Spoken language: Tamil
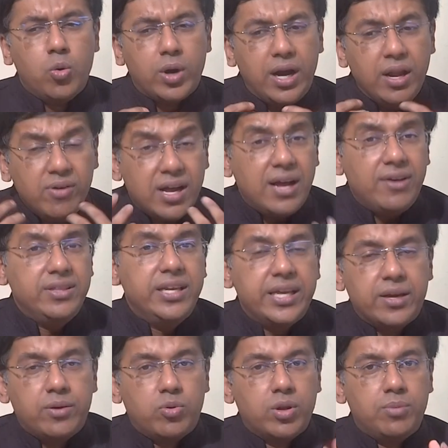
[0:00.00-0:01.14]
ஓரளவுக்காவது
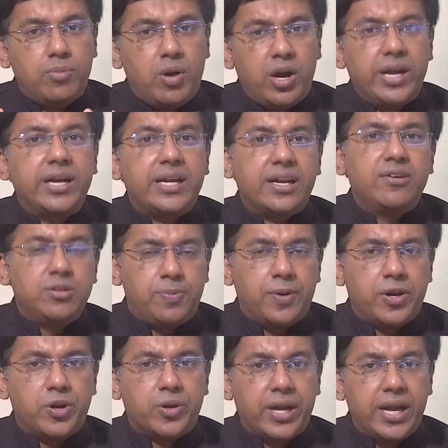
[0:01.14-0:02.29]
நீங்கள் ஒரு மானிட்டராவது
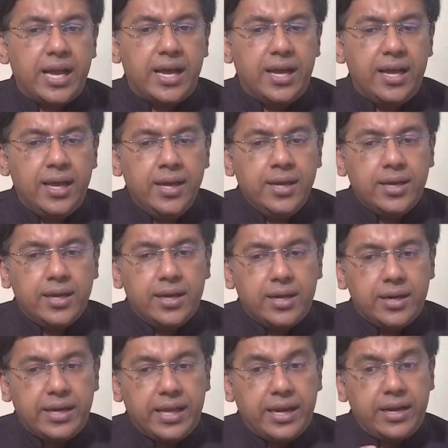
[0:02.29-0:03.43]
பண்ணணும் ஏன்னா
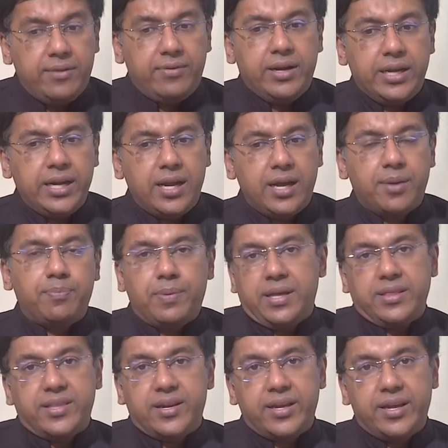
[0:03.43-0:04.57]
நிறைய வாட்டி நான்
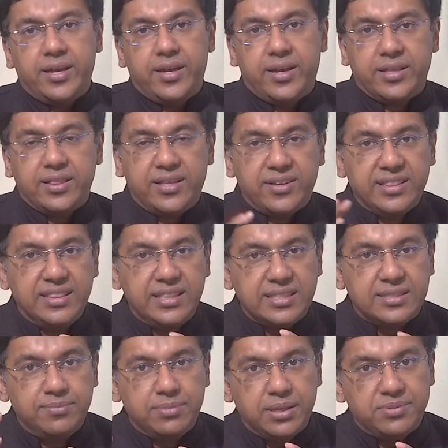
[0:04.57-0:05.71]
பார்த்துருக்கேன் இந்த இந்த
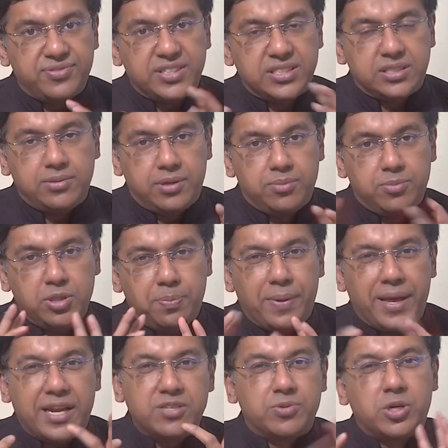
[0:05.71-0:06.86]
சிம்டம்ஸ் ஃபஸ்ட்டு வரும்போது
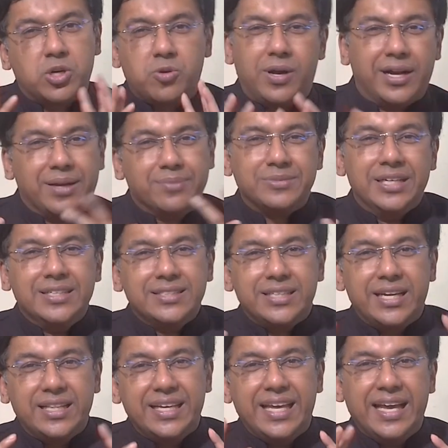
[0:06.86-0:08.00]
பேரண்ட்ஸ் விட்டுருவாங்க
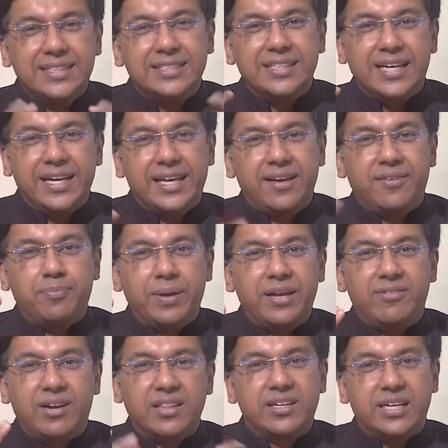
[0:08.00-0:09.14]
சரி அது ஏஜ் தானே அவன்
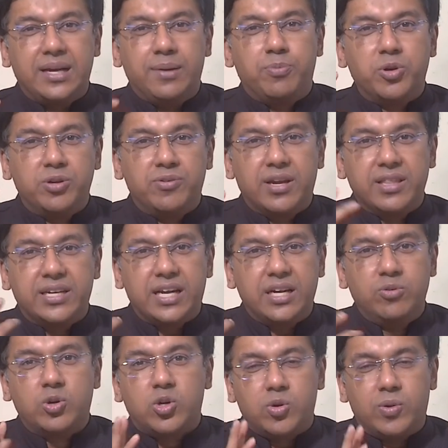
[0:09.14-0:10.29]
பையன் வளர்ந்துட்டான் பொண்ணு
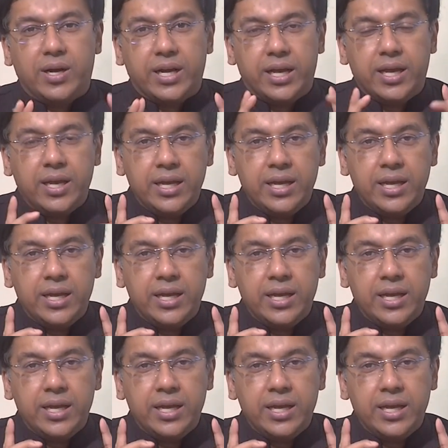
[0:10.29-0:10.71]
வளர்ந்துட்டான்னு விட்டுருவாங்க